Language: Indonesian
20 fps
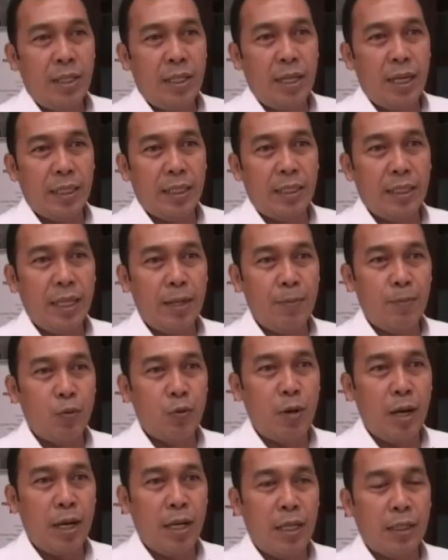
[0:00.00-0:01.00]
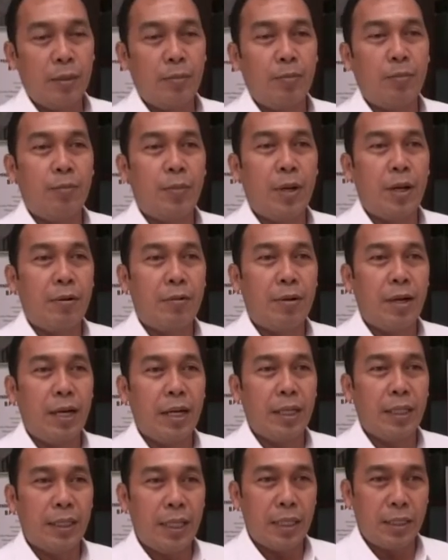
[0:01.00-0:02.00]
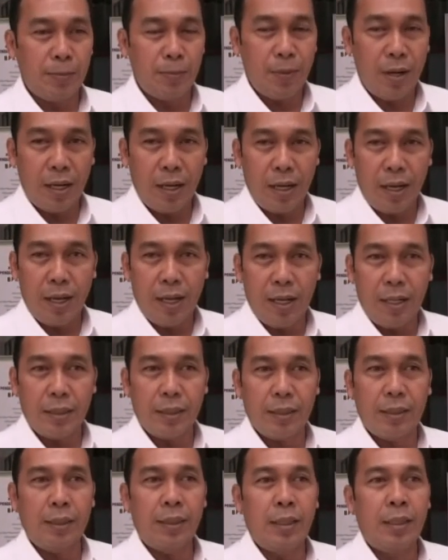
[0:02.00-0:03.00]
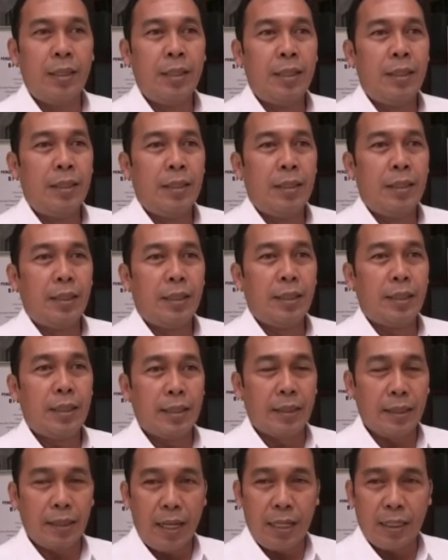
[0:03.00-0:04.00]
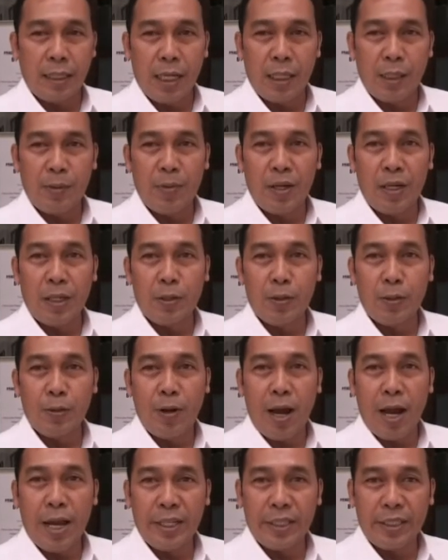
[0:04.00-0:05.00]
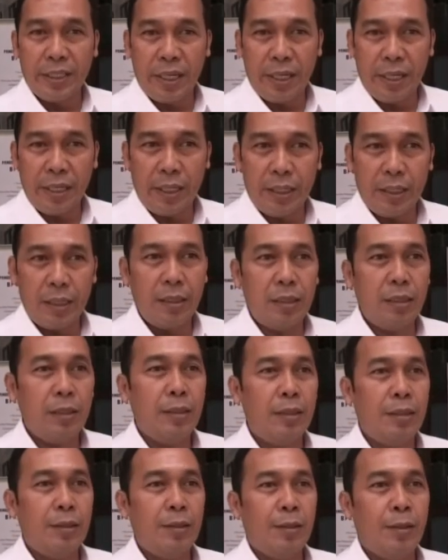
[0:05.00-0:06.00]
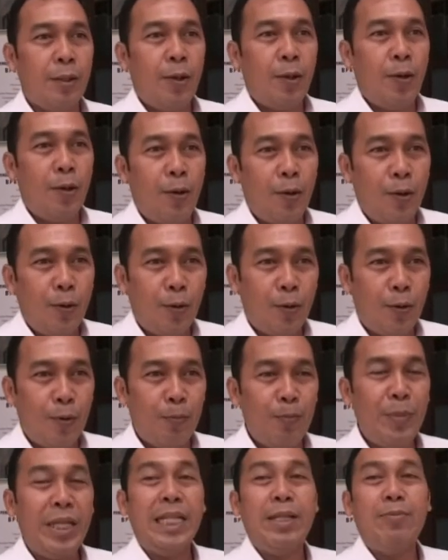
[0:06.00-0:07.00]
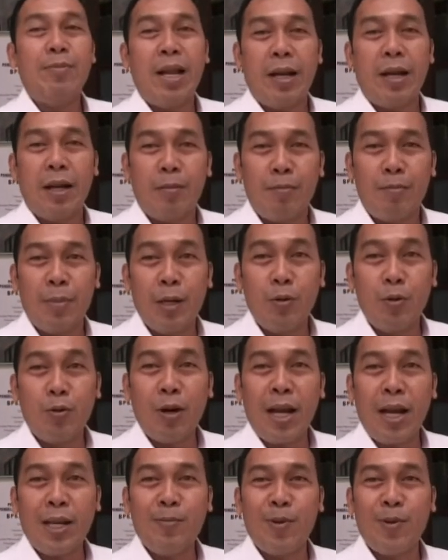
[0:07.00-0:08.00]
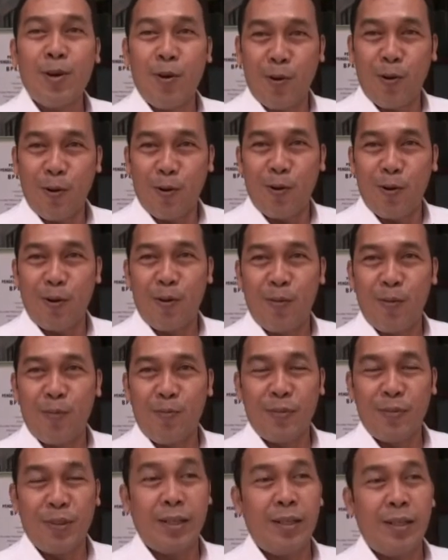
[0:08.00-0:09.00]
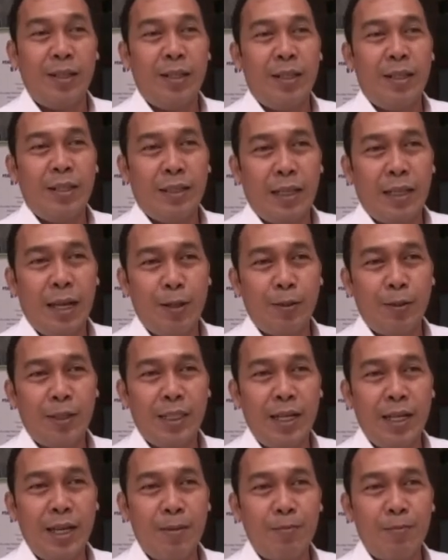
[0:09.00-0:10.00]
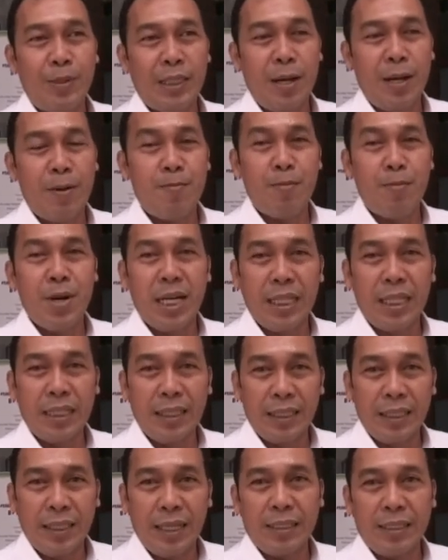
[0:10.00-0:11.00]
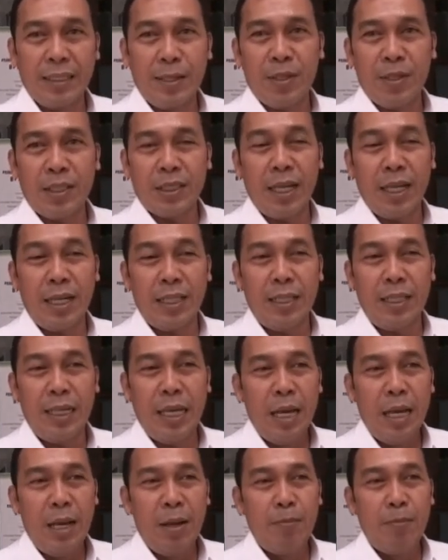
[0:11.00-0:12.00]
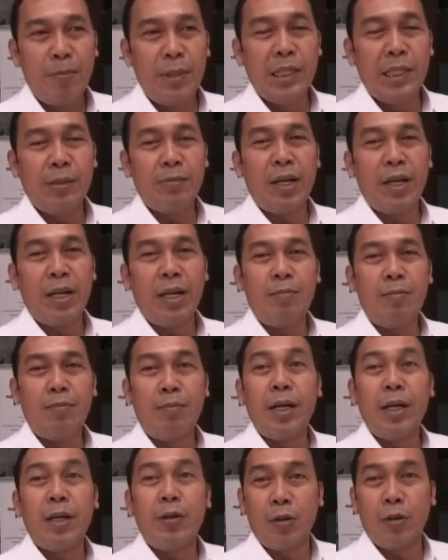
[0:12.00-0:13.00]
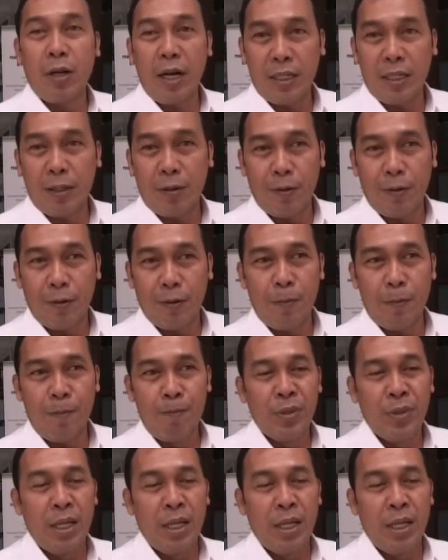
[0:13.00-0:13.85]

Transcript: Nah, kita buat bahwa kita sepakat, kita tekankan kepada seluruh ASN minimal mengurangi merokok. Hmm kalau tidak bisa menghentikan sama sekali minimal mengurangi rokok